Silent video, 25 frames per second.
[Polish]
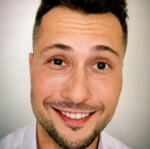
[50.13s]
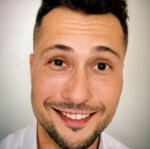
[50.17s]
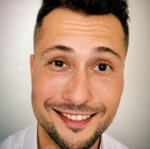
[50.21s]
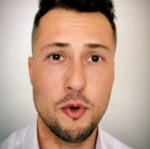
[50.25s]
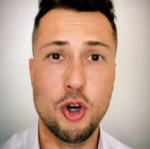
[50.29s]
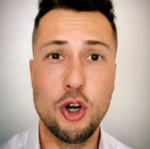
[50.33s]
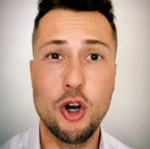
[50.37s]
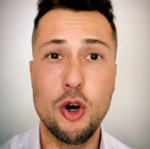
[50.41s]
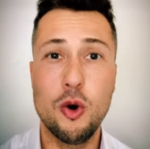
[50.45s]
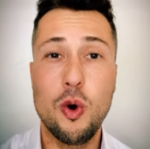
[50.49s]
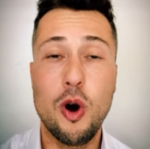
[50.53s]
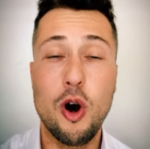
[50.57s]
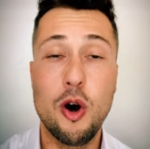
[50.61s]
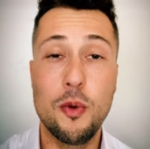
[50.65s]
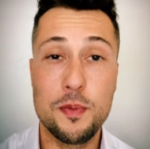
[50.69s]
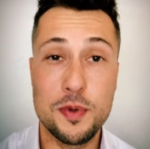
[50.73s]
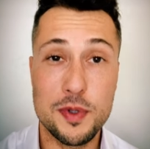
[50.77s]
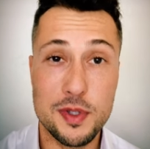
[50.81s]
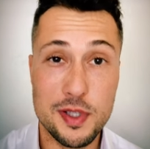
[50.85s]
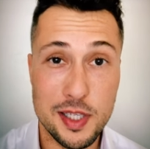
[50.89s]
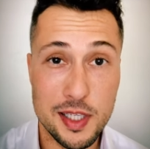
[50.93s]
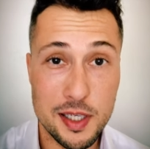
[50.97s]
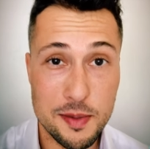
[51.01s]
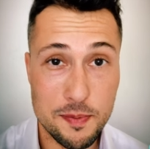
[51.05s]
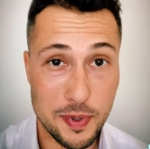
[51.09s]
Mogą
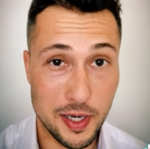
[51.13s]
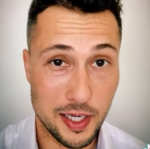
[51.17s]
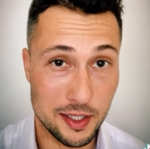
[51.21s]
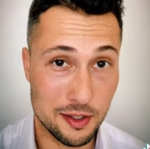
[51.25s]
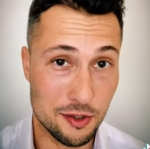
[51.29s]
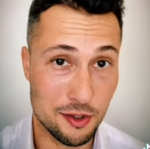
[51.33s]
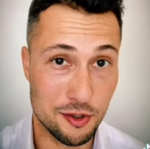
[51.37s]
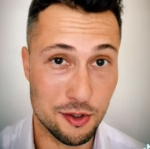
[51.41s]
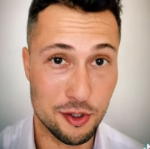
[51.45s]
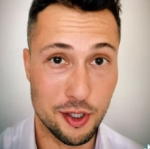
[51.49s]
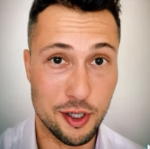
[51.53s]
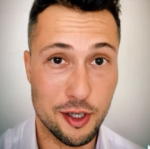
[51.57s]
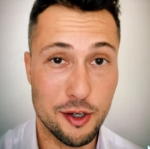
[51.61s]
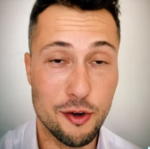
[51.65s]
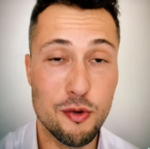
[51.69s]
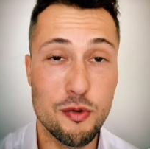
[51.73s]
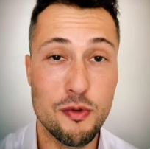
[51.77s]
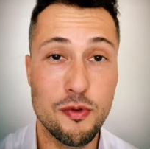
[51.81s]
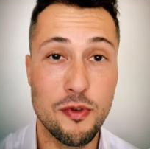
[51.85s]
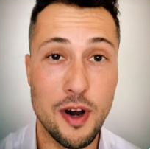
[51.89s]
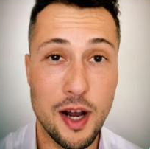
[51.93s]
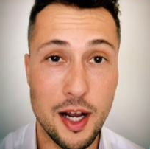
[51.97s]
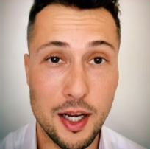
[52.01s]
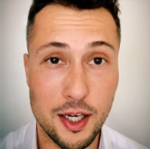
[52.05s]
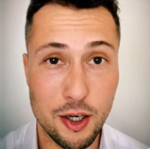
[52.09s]
obsypać Cię
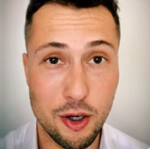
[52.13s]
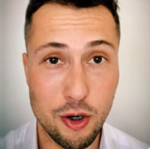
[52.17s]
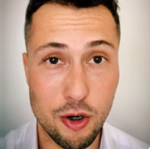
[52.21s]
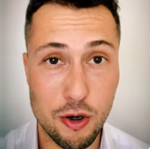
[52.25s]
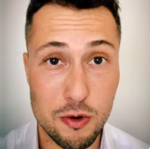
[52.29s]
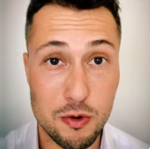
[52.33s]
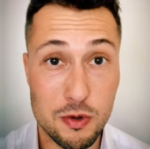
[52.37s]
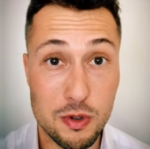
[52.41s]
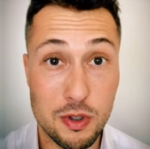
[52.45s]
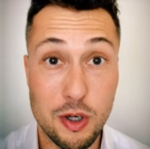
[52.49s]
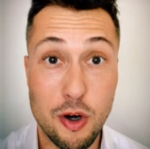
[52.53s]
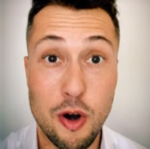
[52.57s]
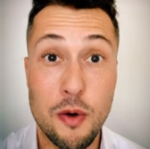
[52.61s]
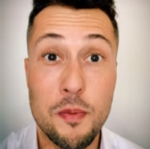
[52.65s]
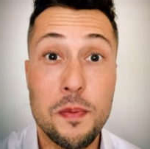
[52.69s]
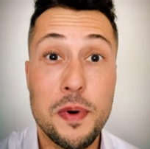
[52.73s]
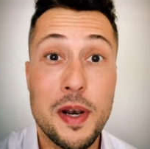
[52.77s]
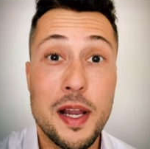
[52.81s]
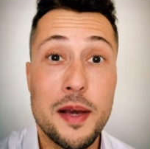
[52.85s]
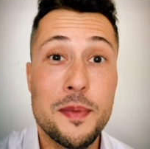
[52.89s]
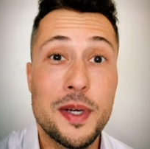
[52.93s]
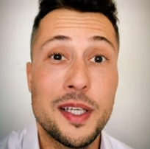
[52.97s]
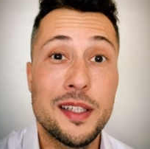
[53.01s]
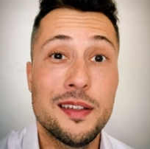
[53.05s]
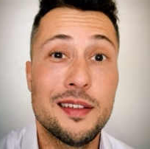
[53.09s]
uwagą,
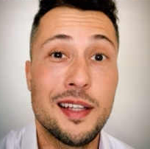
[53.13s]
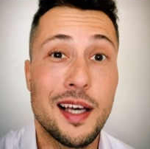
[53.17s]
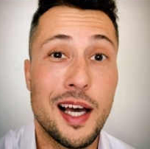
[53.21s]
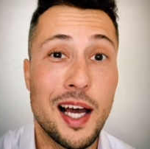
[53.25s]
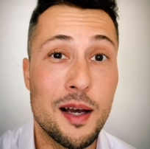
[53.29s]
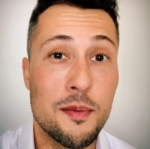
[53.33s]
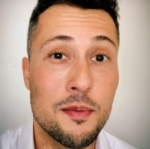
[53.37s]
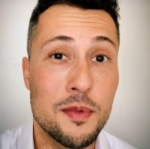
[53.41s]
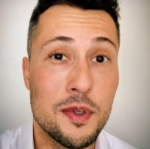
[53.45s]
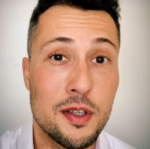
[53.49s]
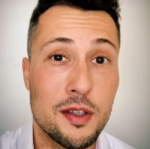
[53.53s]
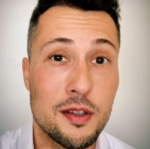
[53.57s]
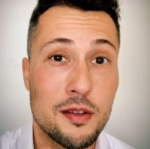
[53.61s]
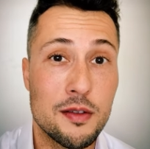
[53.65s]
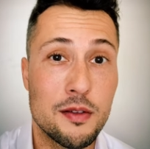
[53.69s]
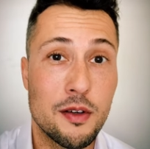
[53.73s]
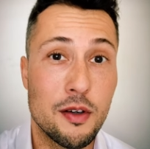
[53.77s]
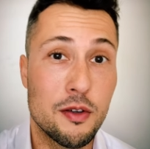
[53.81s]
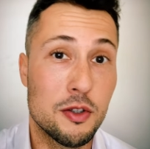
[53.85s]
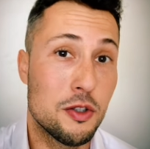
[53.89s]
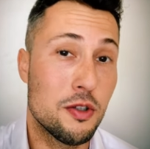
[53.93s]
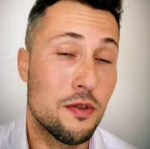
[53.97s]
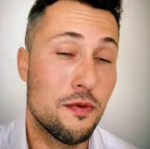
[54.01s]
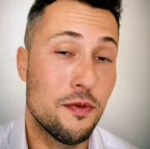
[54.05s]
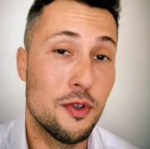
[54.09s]
komplementami,
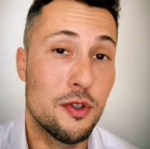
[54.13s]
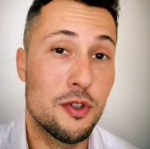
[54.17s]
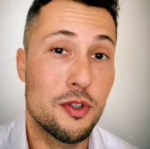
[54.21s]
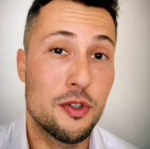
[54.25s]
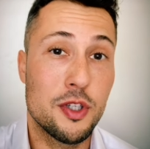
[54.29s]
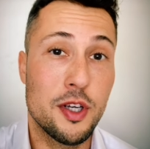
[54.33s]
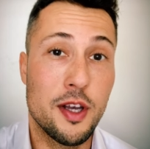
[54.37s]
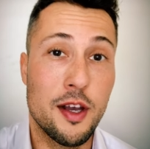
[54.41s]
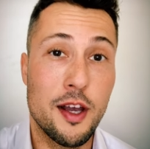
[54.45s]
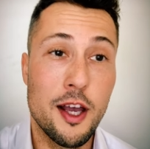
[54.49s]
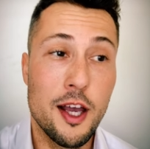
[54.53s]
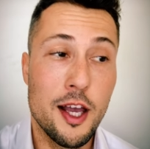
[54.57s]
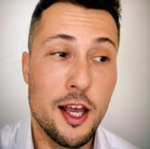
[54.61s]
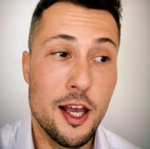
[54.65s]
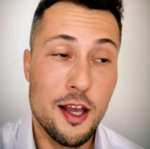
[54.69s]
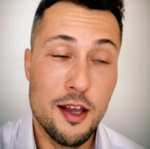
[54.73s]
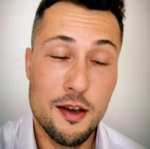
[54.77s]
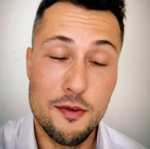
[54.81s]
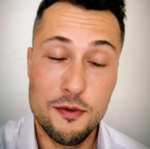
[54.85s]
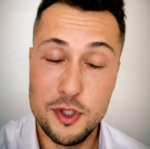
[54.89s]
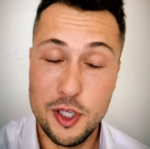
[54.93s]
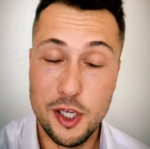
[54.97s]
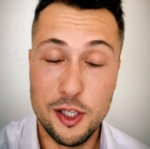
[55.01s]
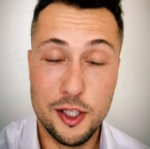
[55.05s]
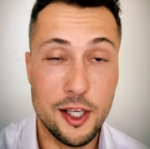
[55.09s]
oczywiście
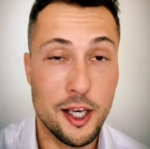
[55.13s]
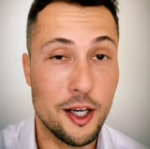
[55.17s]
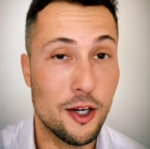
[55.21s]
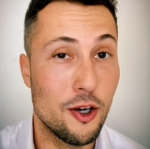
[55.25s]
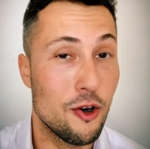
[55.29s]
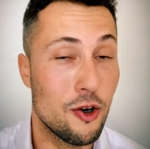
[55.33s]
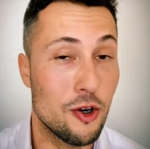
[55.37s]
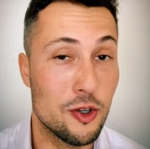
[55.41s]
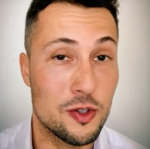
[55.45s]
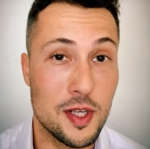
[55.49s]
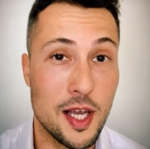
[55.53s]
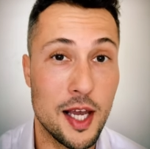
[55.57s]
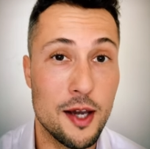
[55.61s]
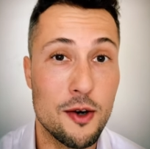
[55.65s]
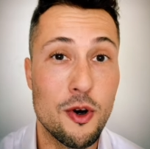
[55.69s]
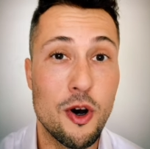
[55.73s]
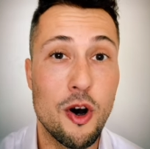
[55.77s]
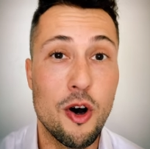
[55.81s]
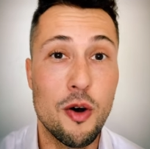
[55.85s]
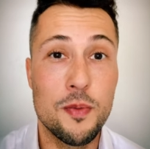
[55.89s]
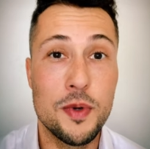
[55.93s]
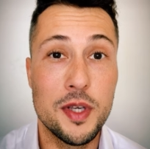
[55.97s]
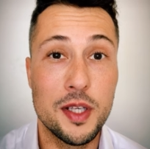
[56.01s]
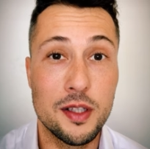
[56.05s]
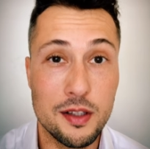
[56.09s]
wszelkiego rodzaju
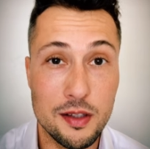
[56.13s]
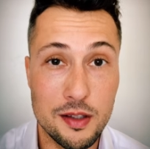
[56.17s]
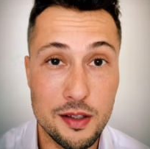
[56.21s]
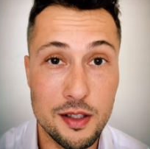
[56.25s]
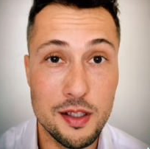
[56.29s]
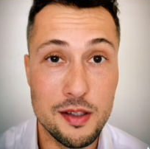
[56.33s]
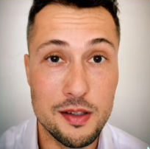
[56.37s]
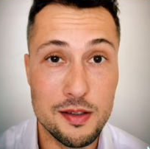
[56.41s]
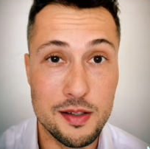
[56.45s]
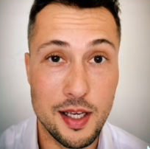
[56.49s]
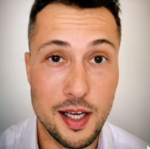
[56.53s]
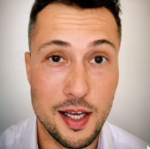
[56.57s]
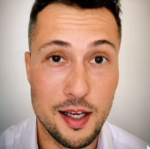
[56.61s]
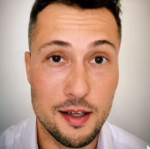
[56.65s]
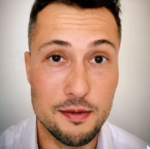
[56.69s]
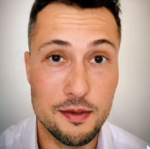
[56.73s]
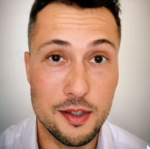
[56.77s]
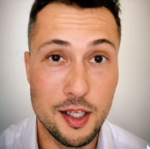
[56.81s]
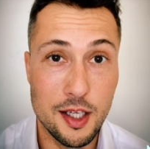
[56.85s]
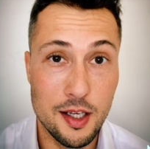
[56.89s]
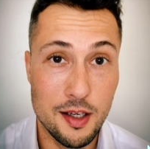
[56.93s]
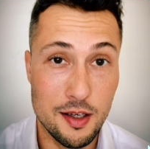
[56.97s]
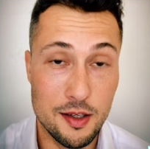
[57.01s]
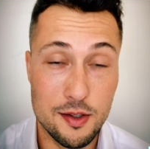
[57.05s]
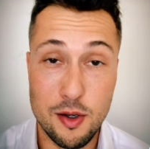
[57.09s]
obietnice,
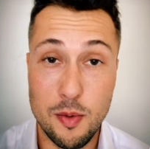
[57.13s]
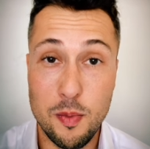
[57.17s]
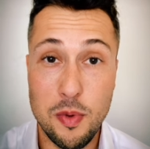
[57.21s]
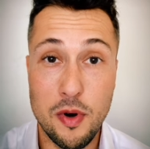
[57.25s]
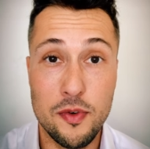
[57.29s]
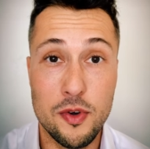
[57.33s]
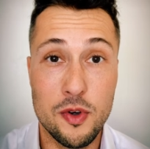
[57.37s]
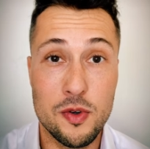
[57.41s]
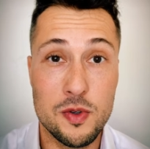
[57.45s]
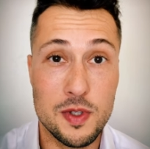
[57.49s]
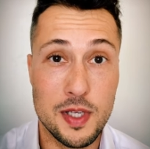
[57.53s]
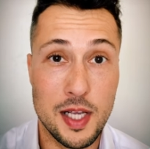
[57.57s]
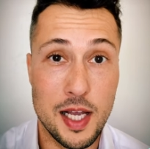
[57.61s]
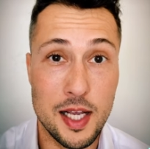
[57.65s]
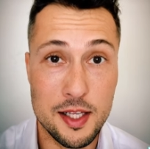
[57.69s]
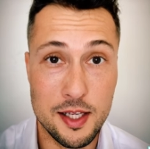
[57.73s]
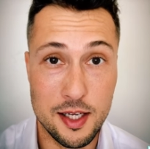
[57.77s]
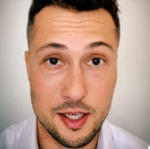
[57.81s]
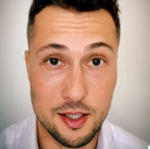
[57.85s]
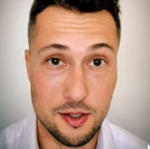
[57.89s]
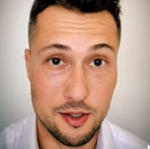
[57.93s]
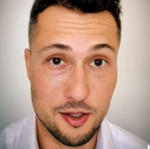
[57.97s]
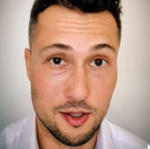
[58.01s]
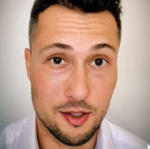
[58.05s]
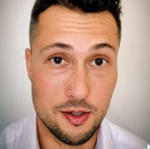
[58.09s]

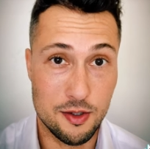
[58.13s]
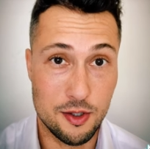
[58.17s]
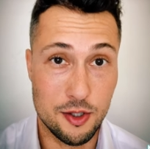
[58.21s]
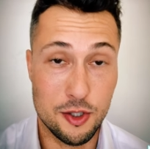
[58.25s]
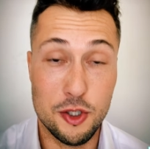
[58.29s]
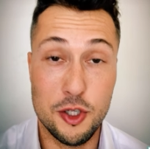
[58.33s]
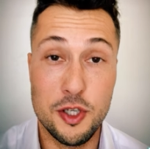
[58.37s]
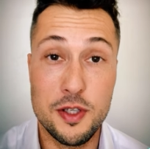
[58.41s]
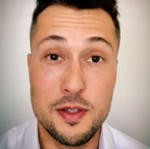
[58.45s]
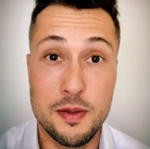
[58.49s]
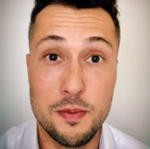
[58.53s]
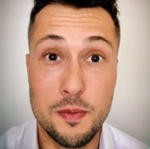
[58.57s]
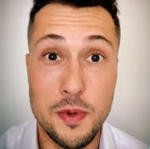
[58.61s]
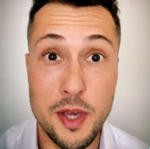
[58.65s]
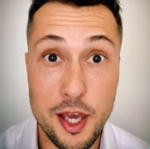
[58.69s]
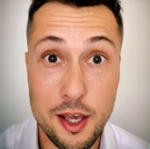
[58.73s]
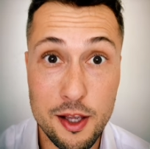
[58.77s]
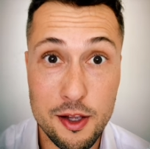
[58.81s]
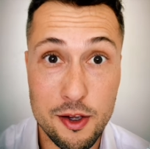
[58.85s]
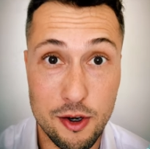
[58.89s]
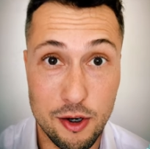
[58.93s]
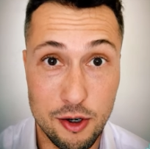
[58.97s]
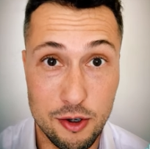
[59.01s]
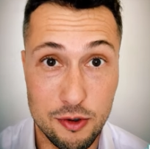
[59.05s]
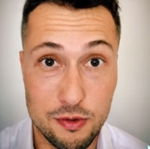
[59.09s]
zobowiązania, że, że się
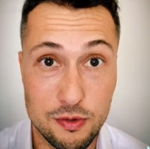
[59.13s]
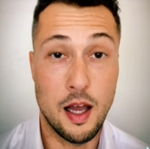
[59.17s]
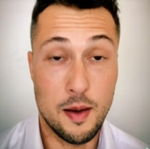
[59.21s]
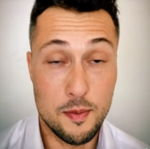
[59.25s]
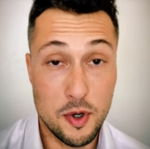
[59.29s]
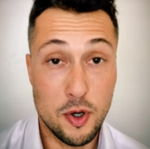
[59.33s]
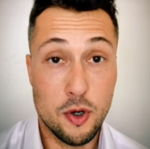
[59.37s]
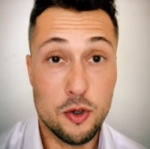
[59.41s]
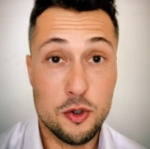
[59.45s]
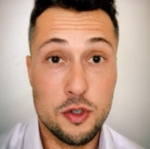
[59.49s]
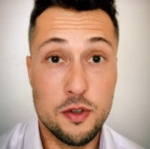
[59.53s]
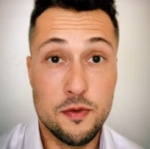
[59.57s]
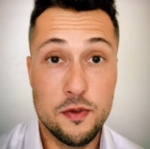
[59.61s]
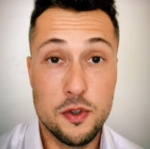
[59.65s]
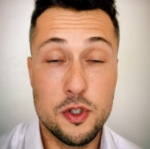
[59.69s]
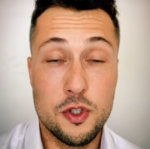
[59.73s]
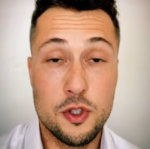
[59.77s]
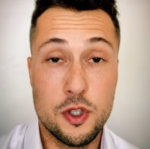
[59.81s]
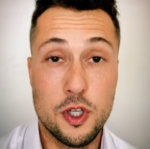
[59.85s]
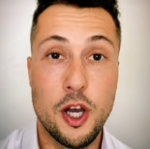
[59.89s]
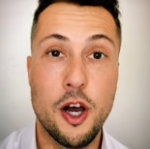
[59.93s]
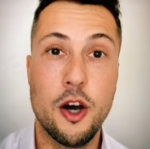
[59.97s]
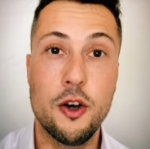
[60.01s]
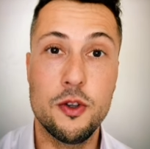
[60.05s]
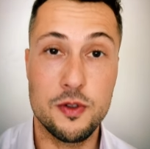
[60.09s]
zmienią, aby
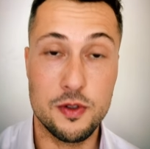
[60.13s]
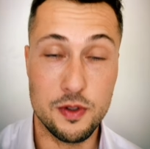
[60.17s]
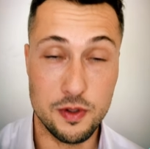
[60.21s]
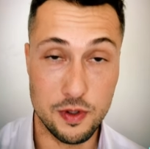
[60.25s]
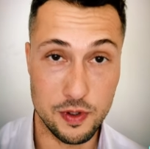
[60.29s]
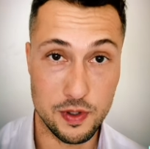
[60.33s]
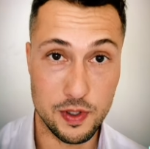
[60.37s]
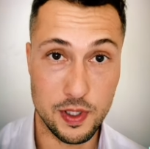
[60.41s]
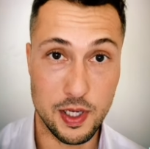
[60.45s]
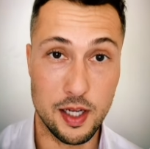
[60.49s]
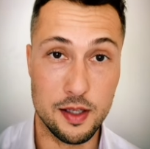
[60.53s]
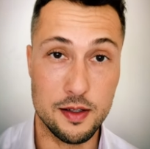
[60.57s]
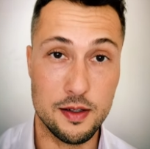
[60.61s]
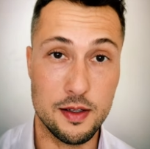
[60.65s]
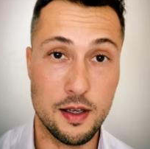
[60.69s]
oczywiście odzyskać